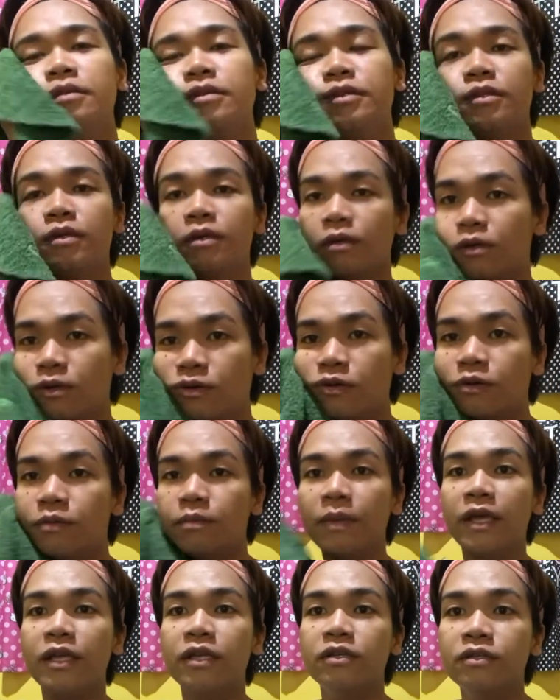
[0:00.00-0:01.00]
So,
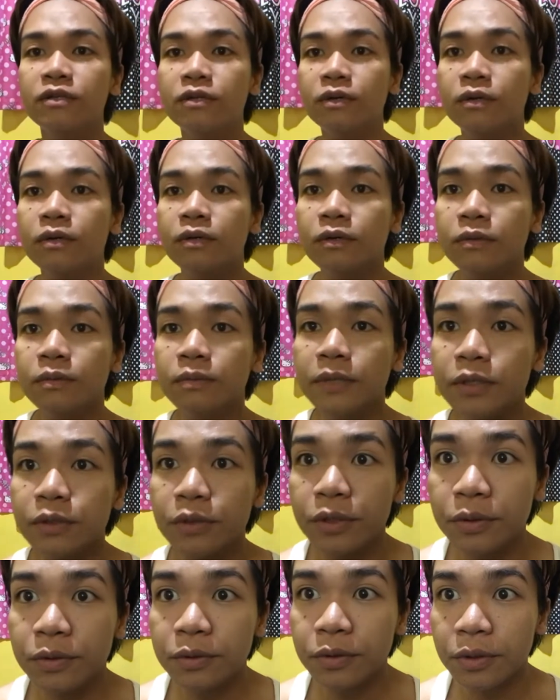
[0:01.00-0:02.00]
medyo
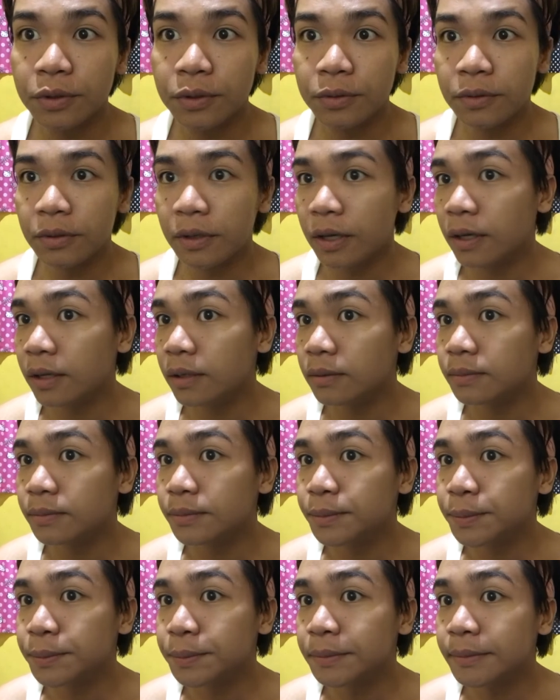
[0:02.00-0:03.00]
matuyo-tuyo na.
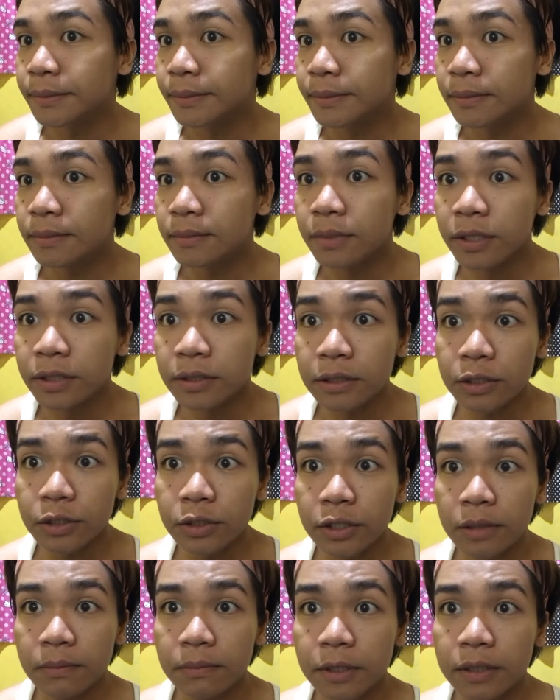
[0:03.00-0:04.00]

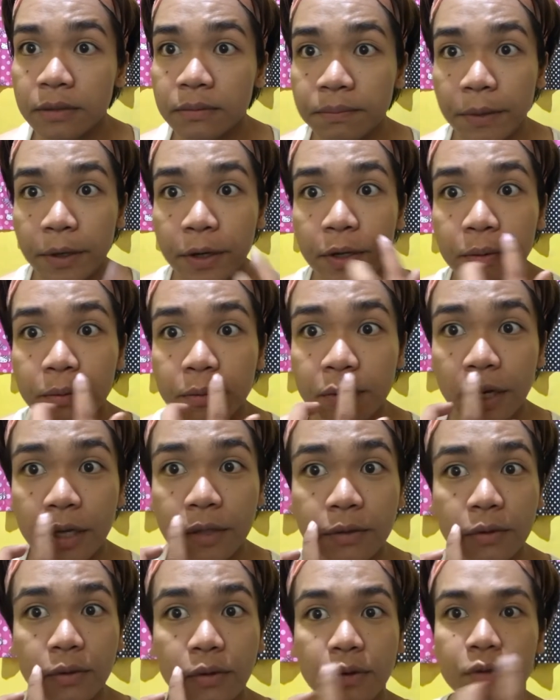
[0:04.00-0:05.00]
Pansin nyo naman, parang yung
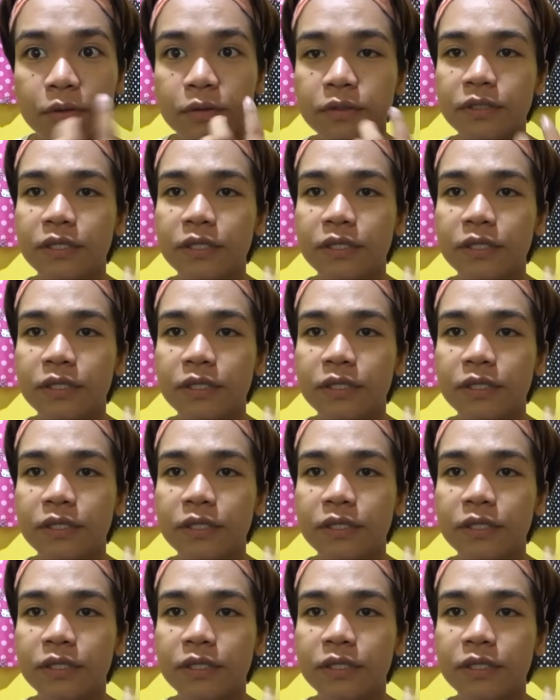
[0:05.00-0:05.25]
ano ko,